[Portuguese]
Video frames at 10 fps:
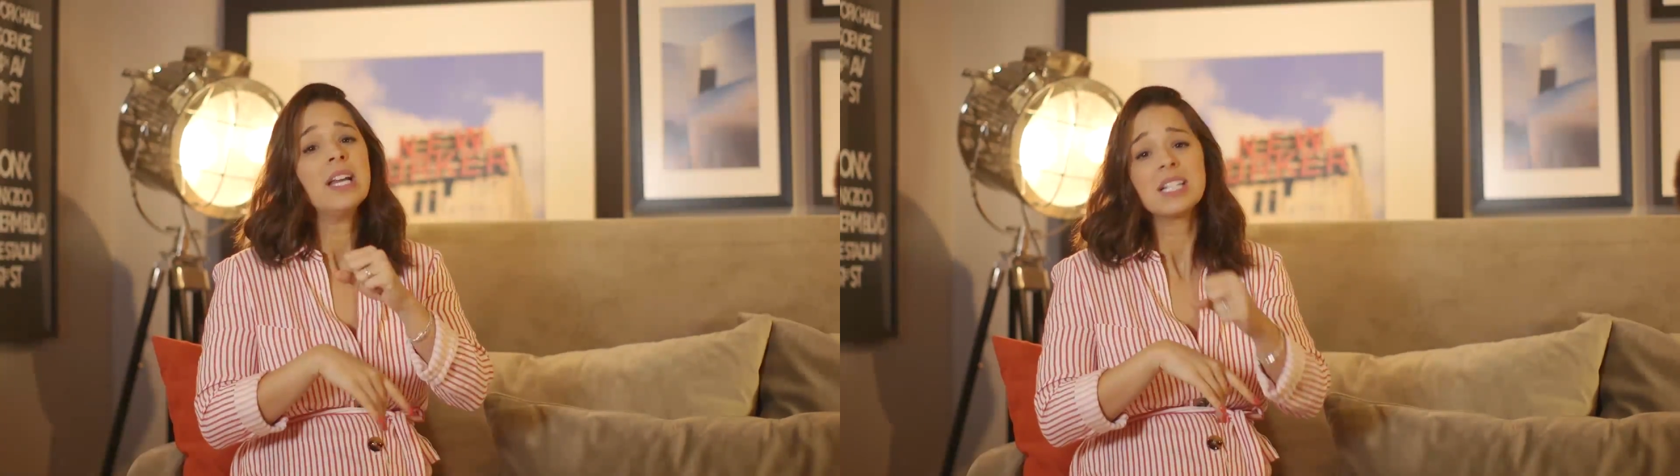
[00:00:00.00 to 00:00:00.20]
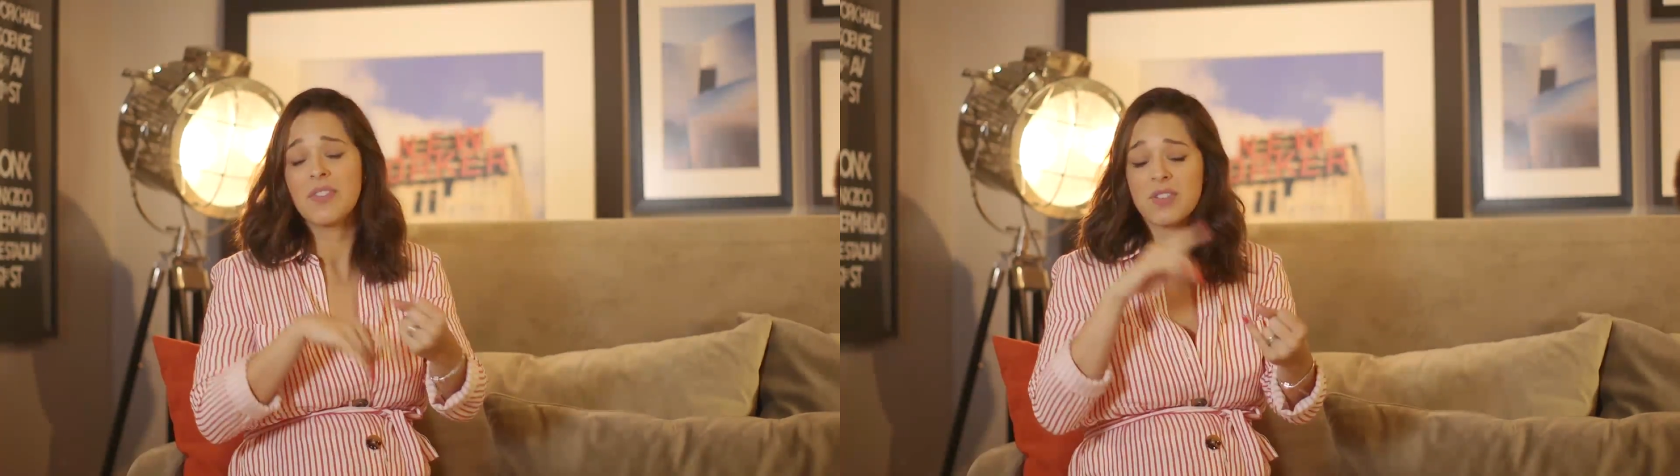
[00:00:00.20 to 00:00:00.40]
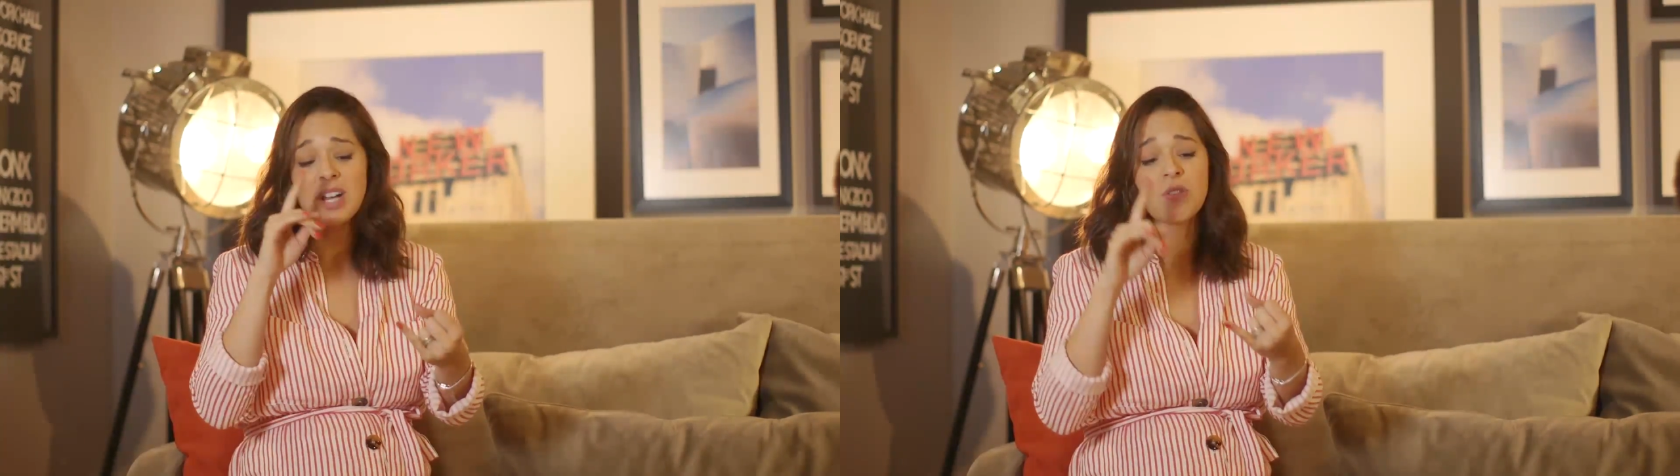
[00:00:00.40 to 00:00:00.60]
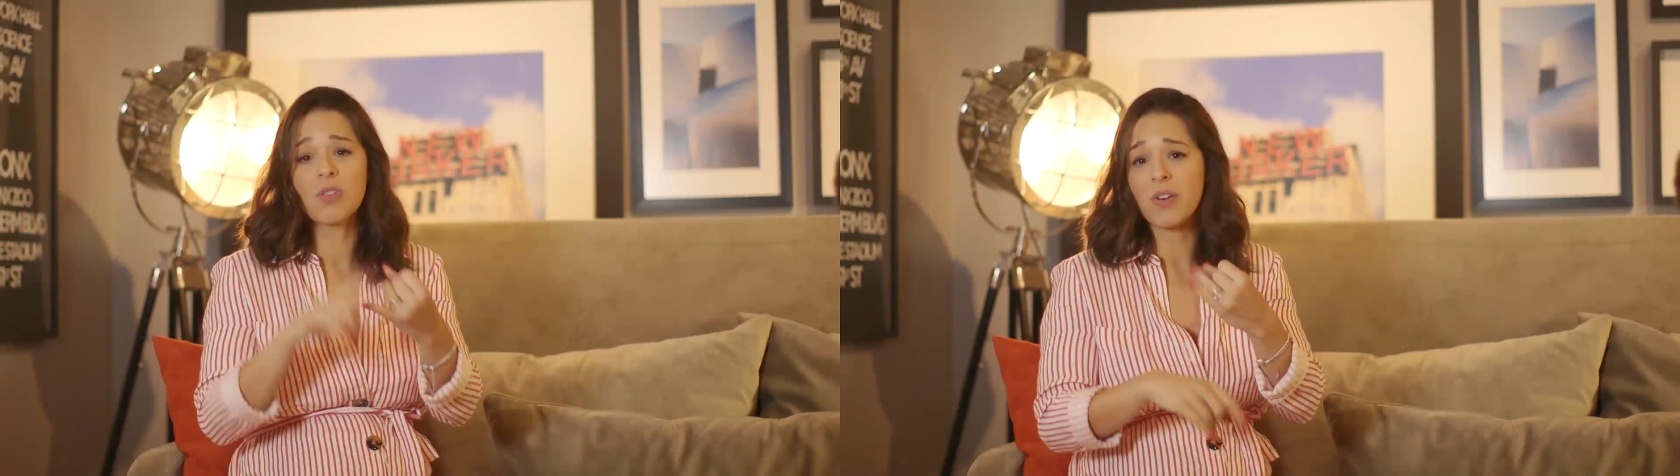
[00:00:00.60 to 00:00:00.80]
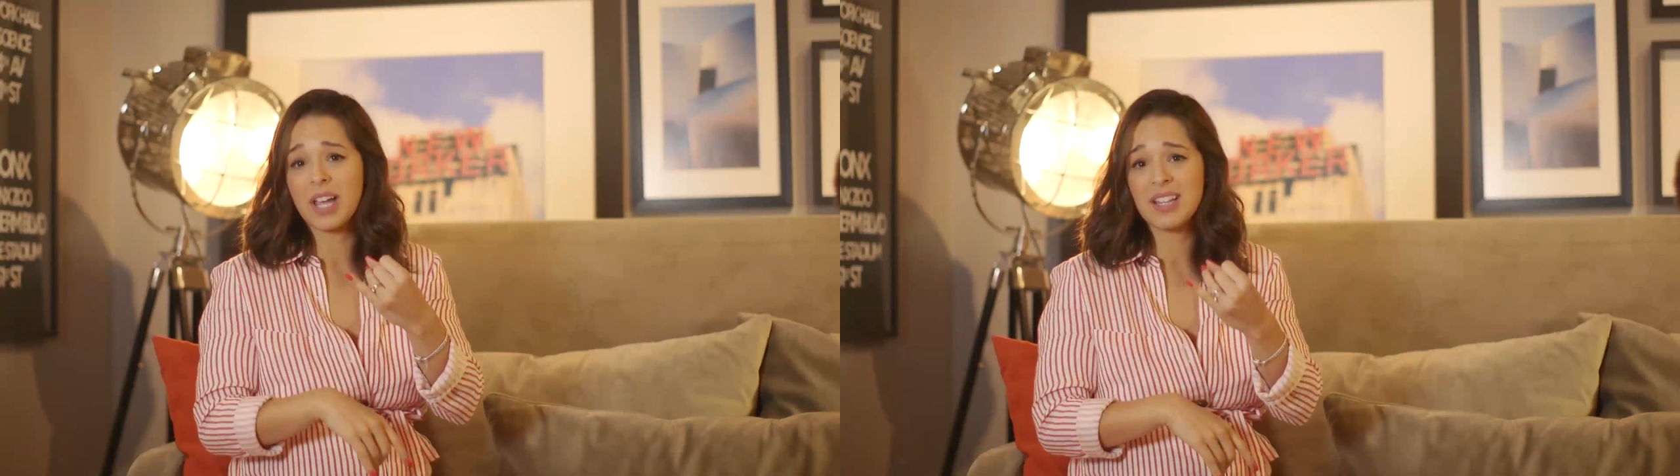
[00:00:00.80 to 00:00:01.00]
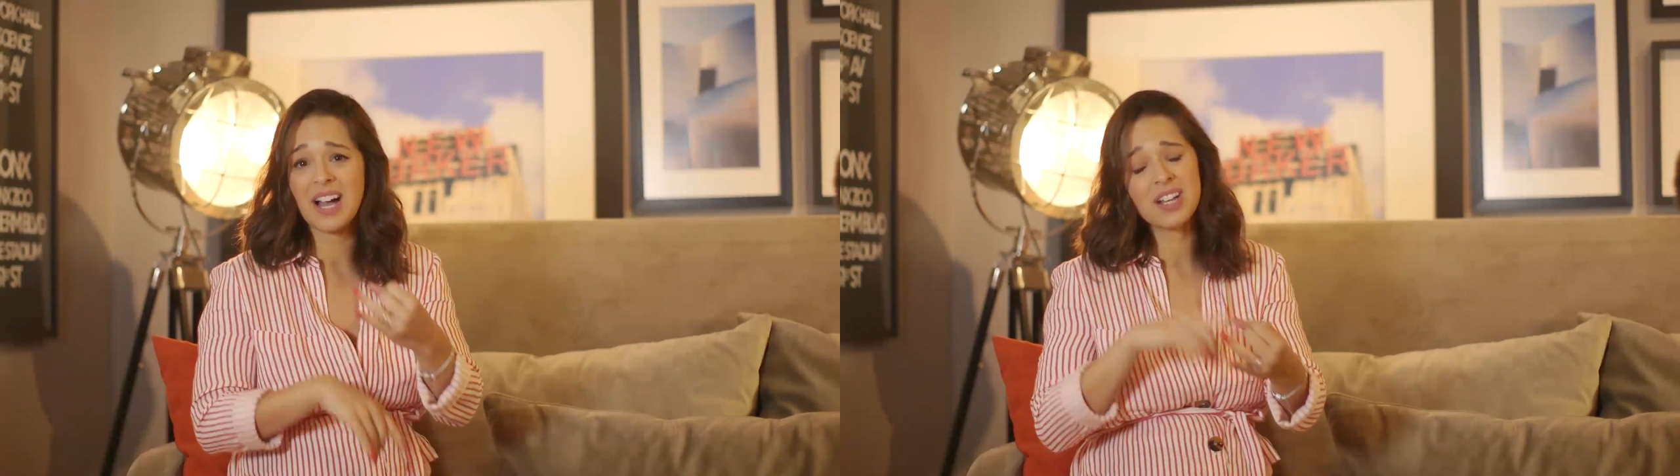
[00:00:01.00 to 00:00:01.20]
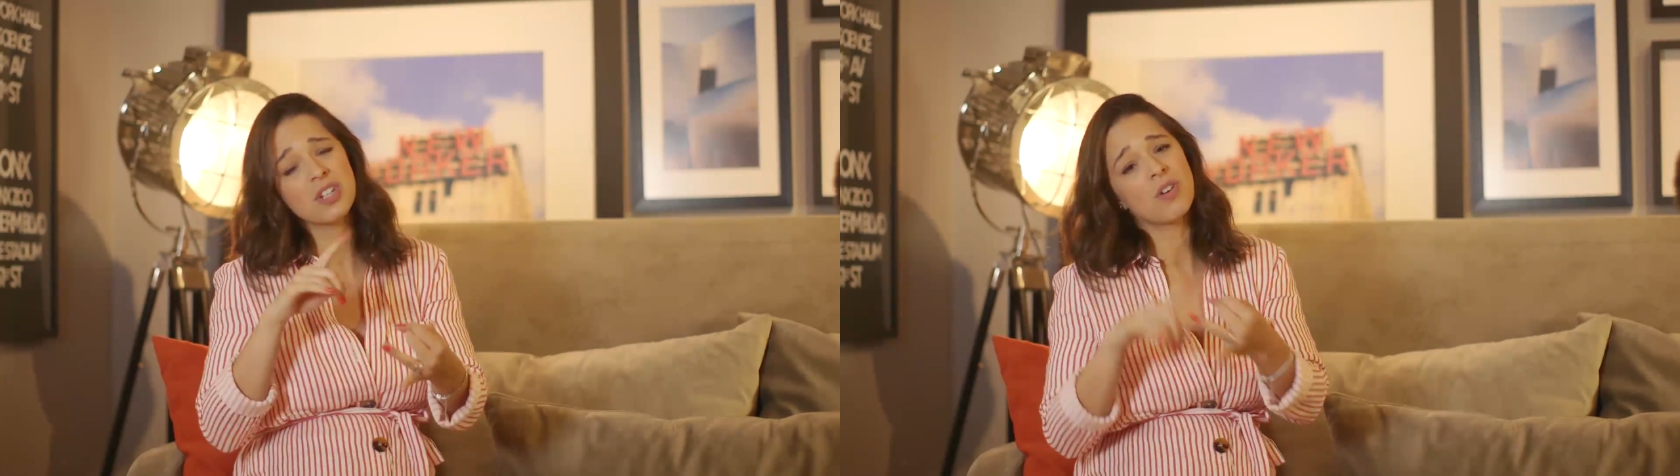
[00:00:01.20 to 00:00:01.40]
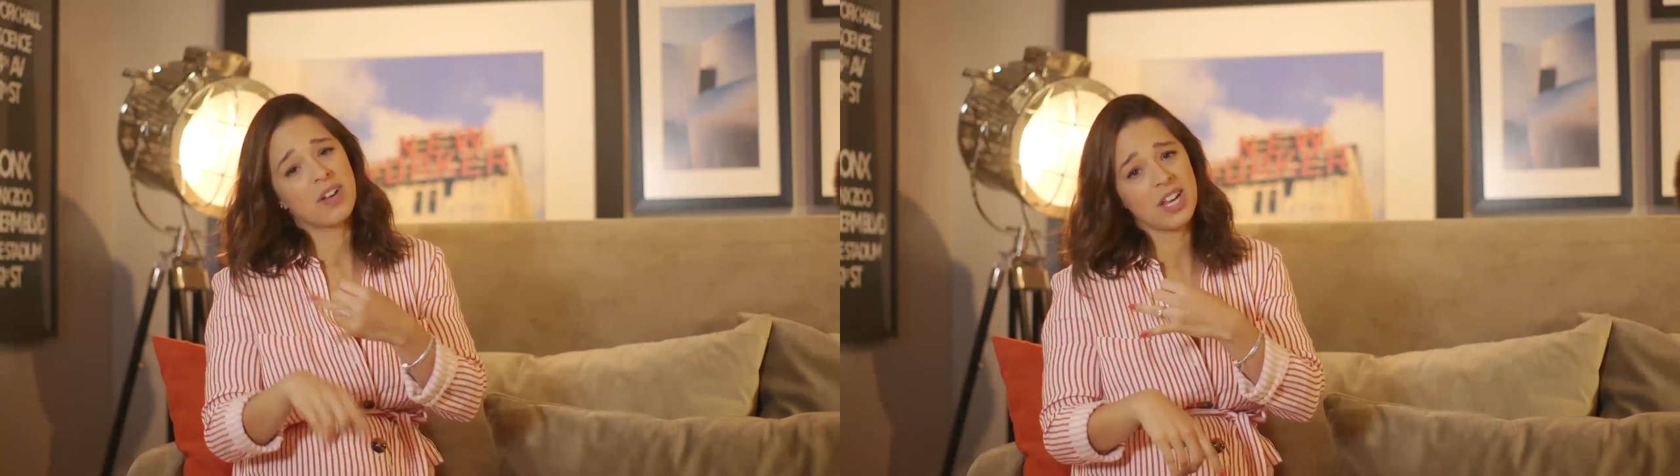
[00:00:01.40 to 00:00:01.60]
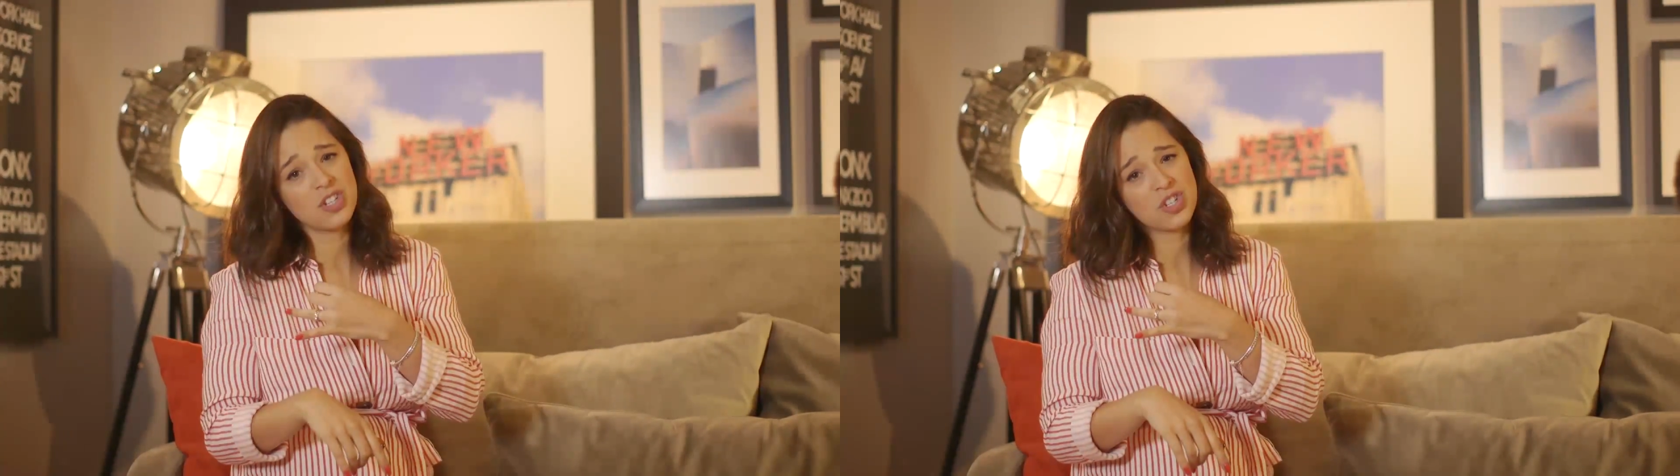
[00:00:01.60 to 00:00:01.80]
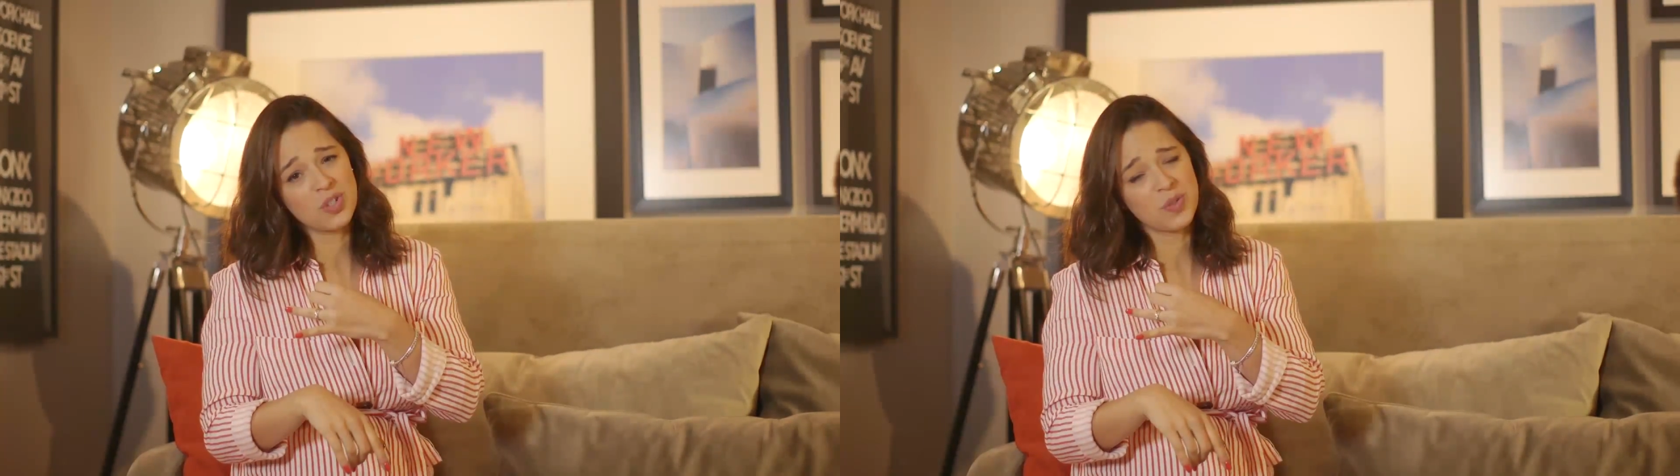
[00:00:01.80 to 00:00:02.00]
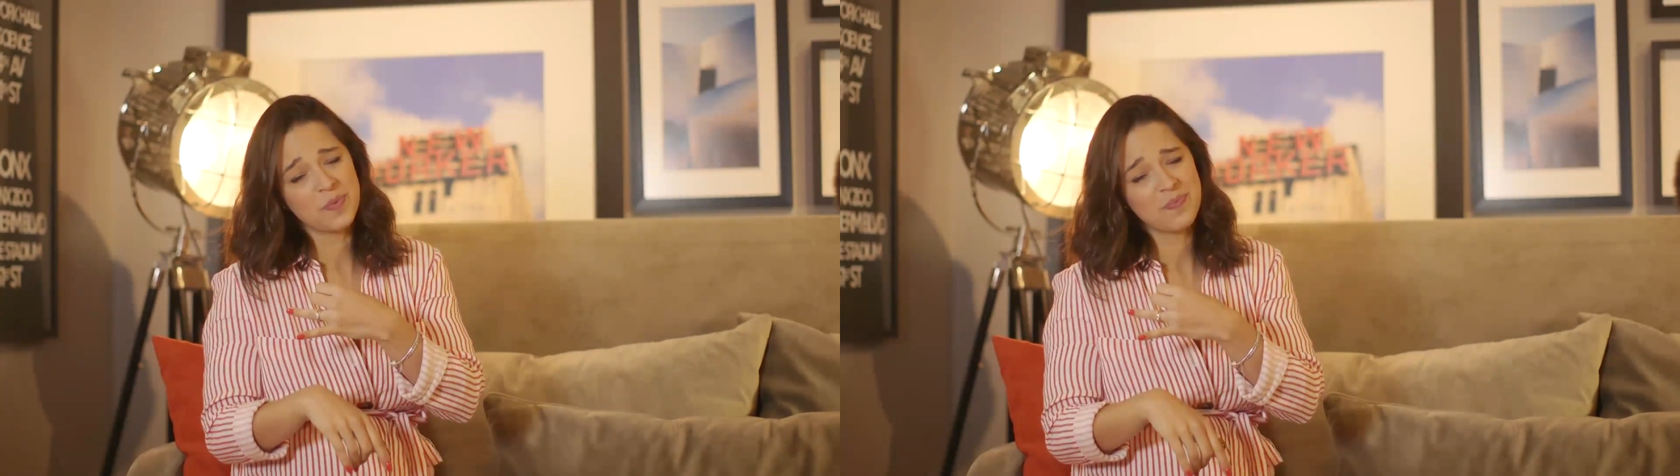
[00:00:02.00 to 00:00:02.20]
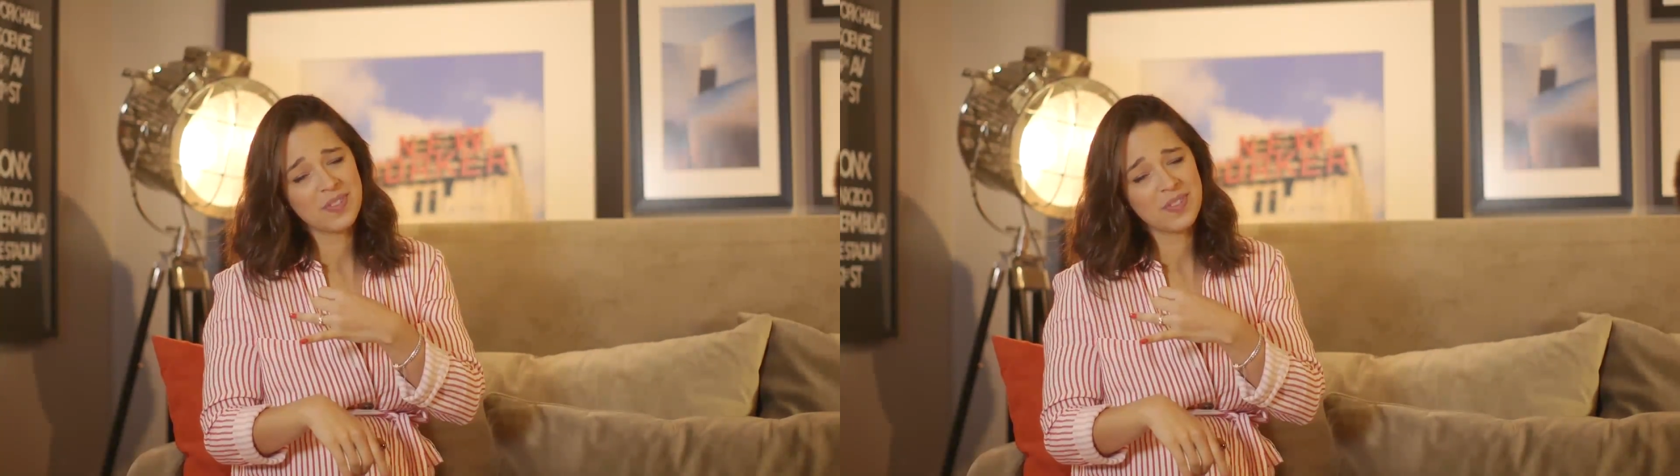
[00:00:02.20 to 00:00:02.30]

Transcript: você vai usar com qualquer idade, qualquer estilo.